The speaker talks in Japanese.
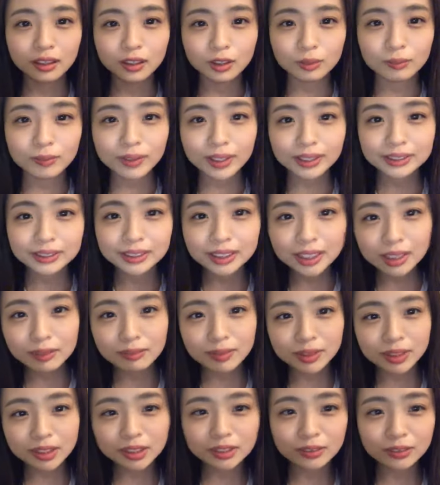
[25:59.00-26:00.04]
小林チェキ
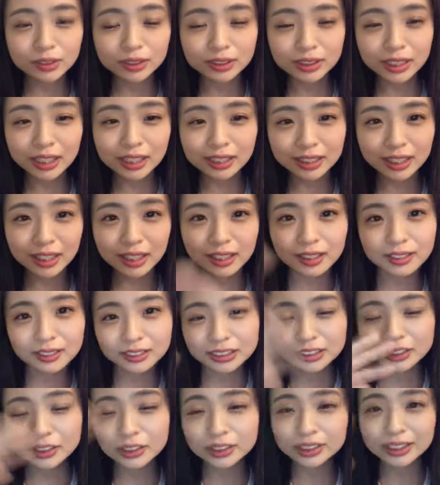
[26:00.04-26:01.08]
また撮りたいな
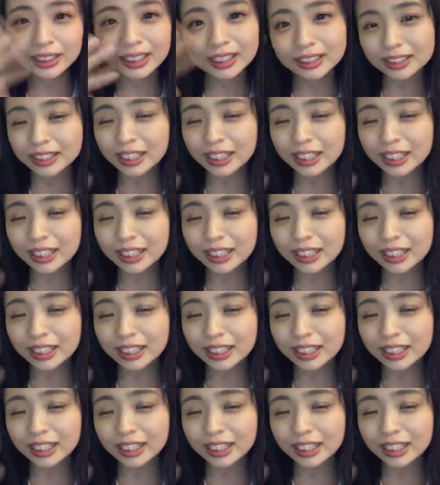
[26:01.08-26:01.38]
撮りに来